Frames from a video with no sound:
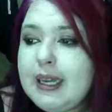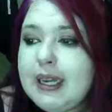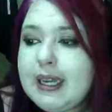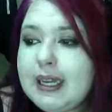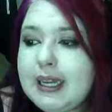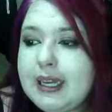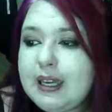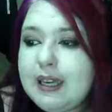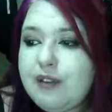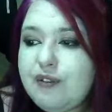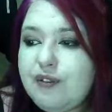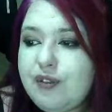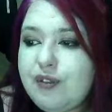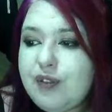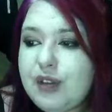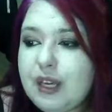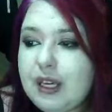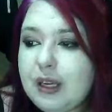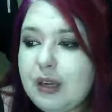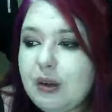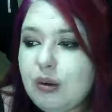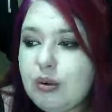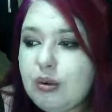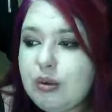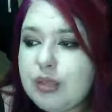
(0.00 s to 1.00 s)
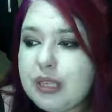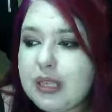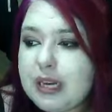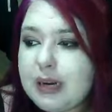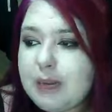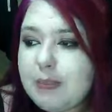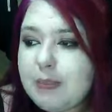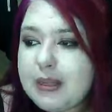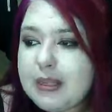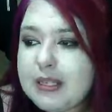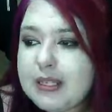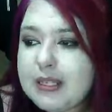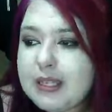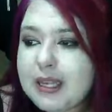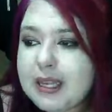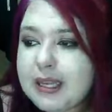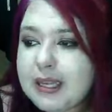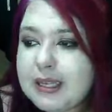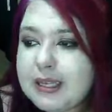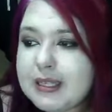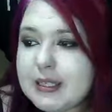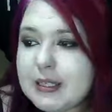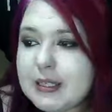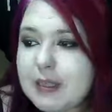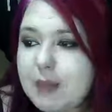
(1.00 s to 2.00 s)
que vi, os
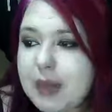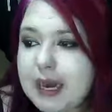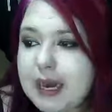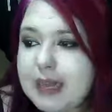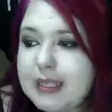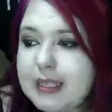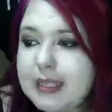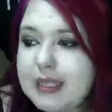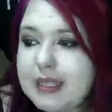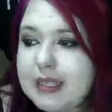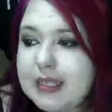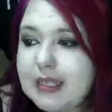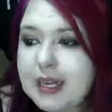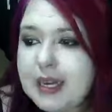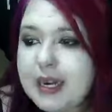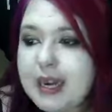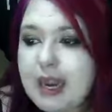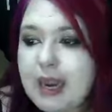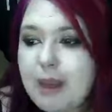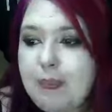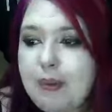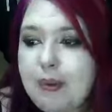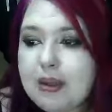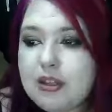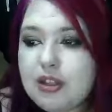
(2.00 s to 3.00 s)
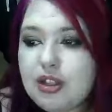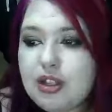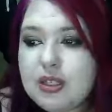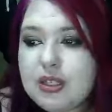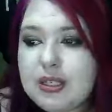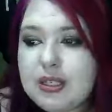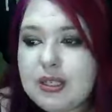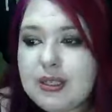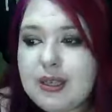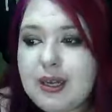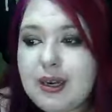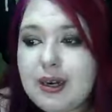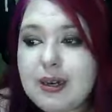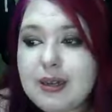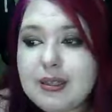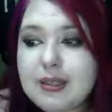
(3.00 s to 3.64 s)
NPCs parecem ser capazes de sentar nas